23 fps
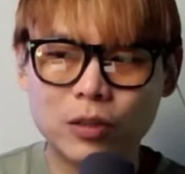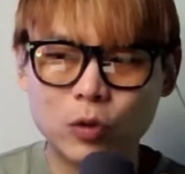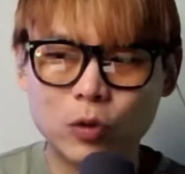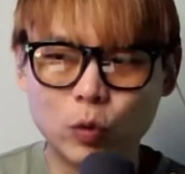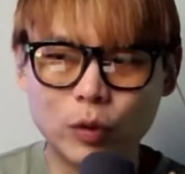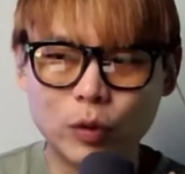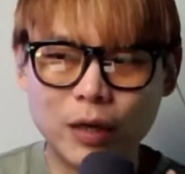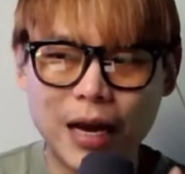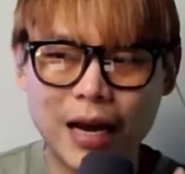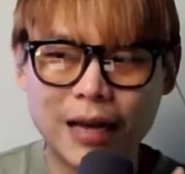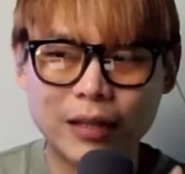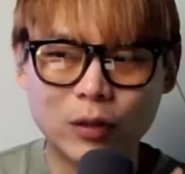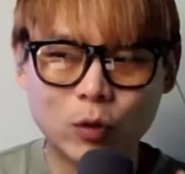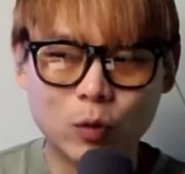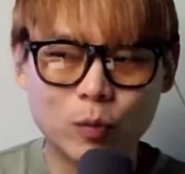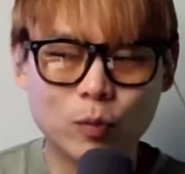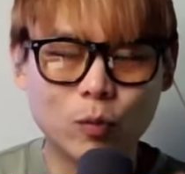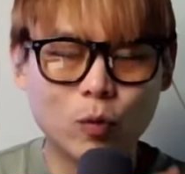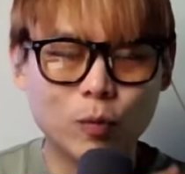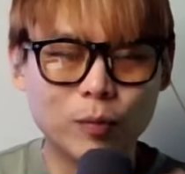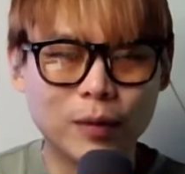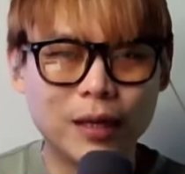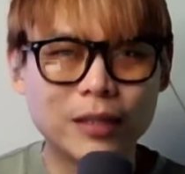ดูได้ตรง
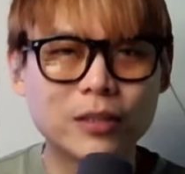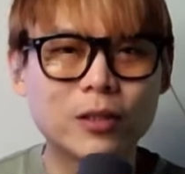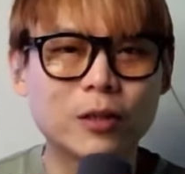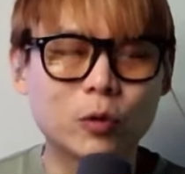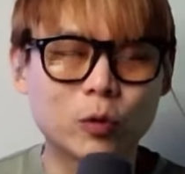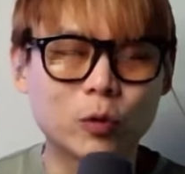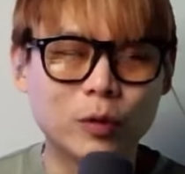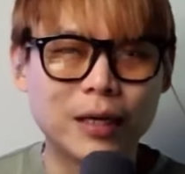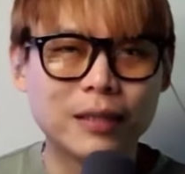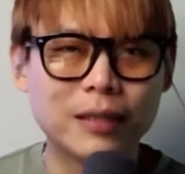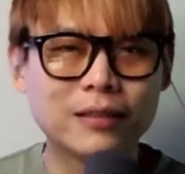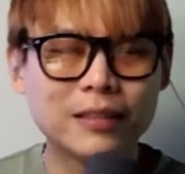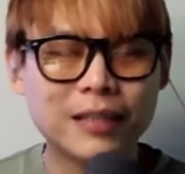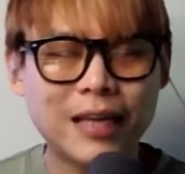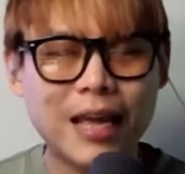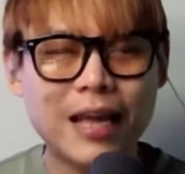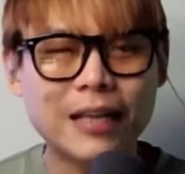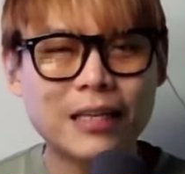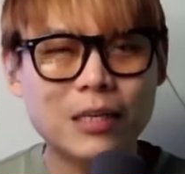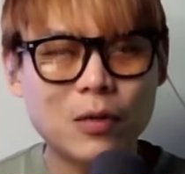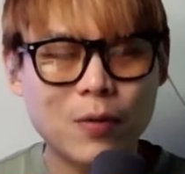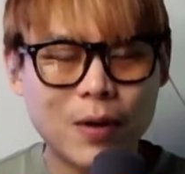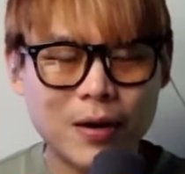มุมหน้าจอตรงนั้นสแก
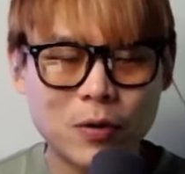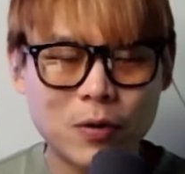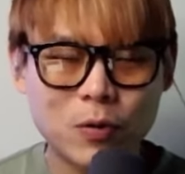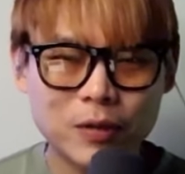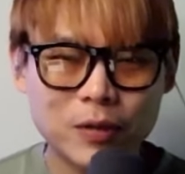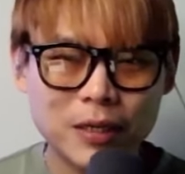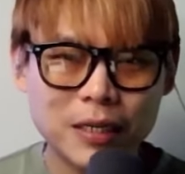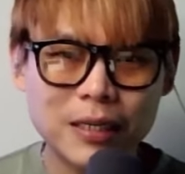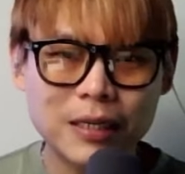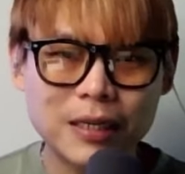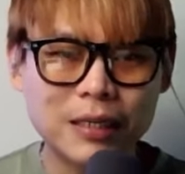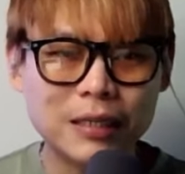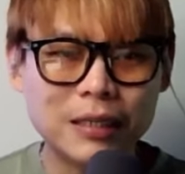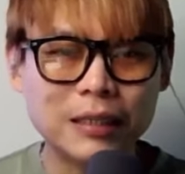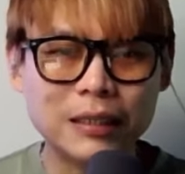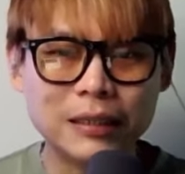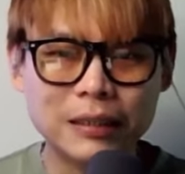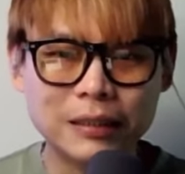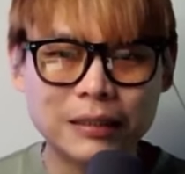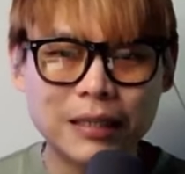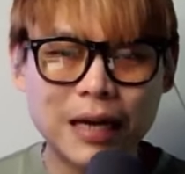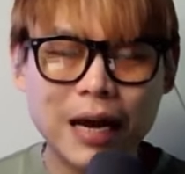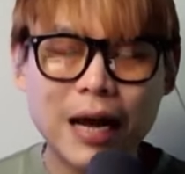น คิว อาร์ Code ได้เลยห
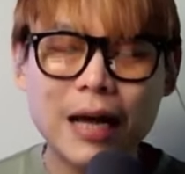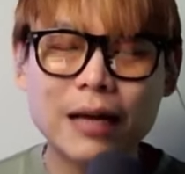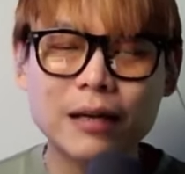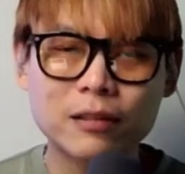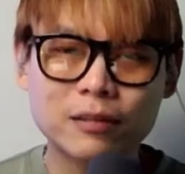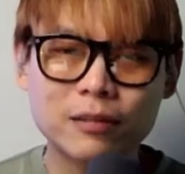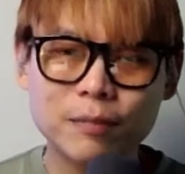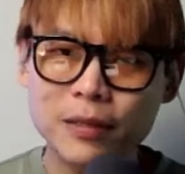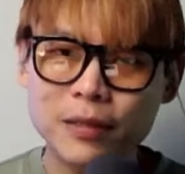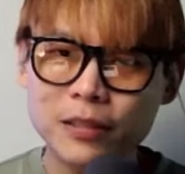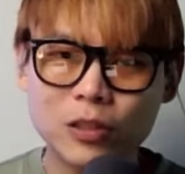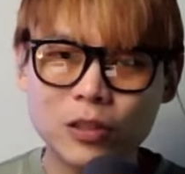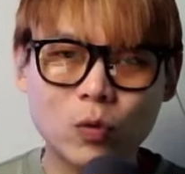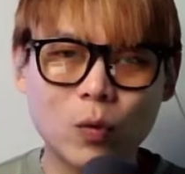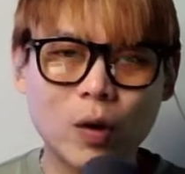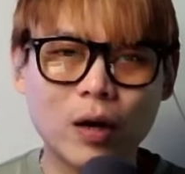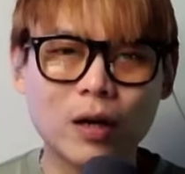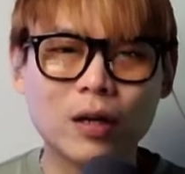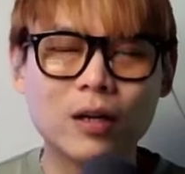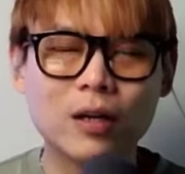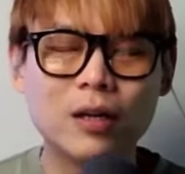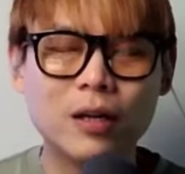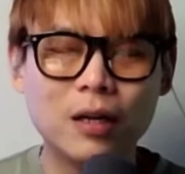รือถ้าไม่สะดว
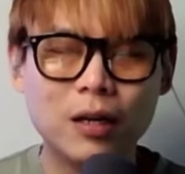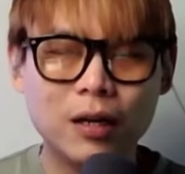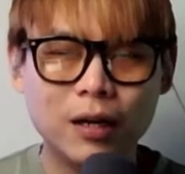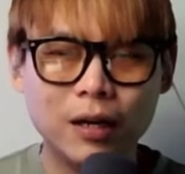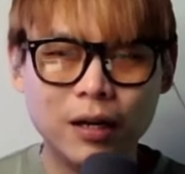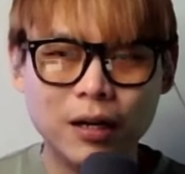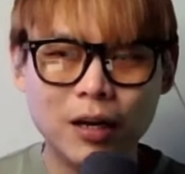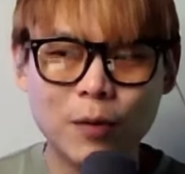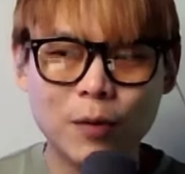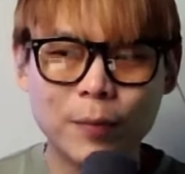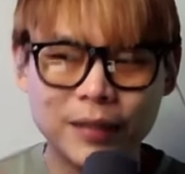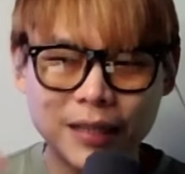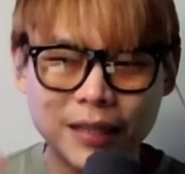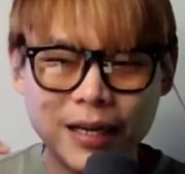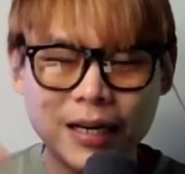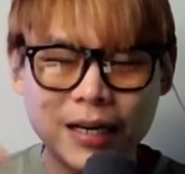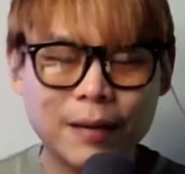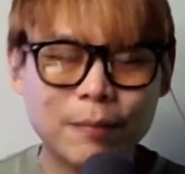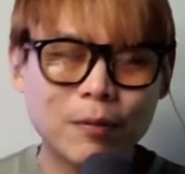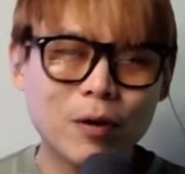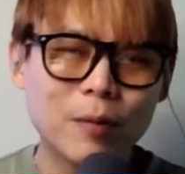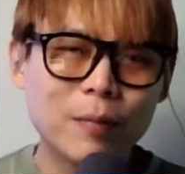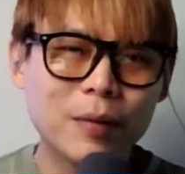กเลื่อนลงไปใต้ค
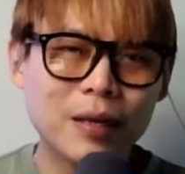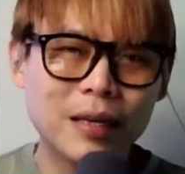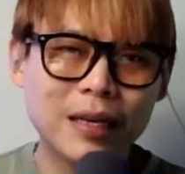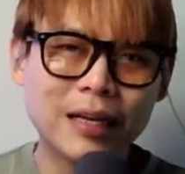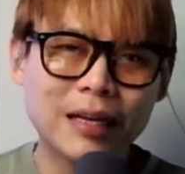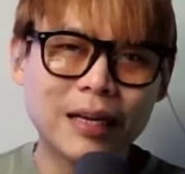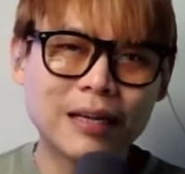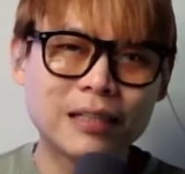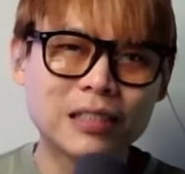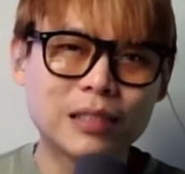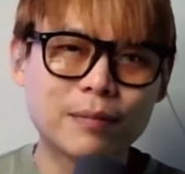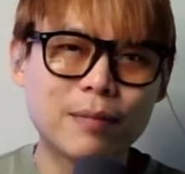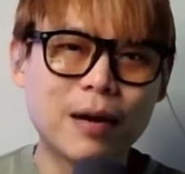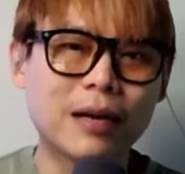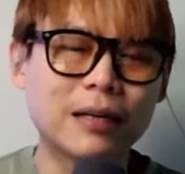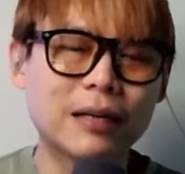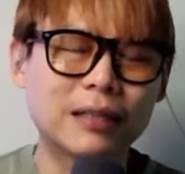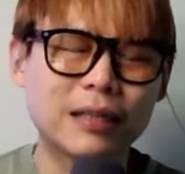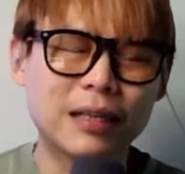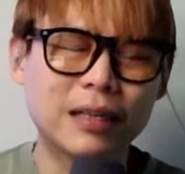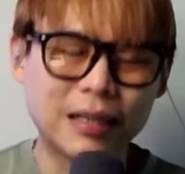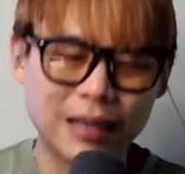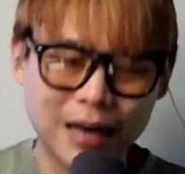ลิปก็มีลิงก์ให้สมัคร
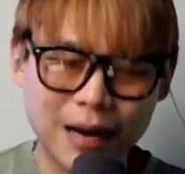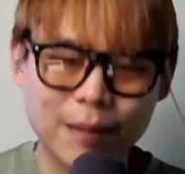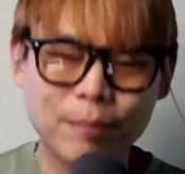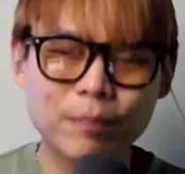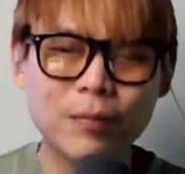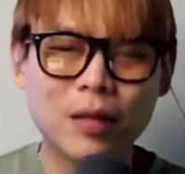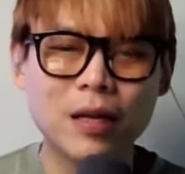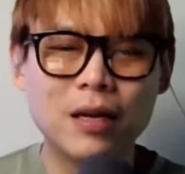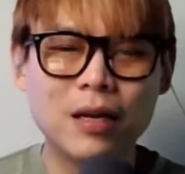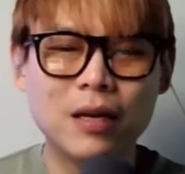นะครับ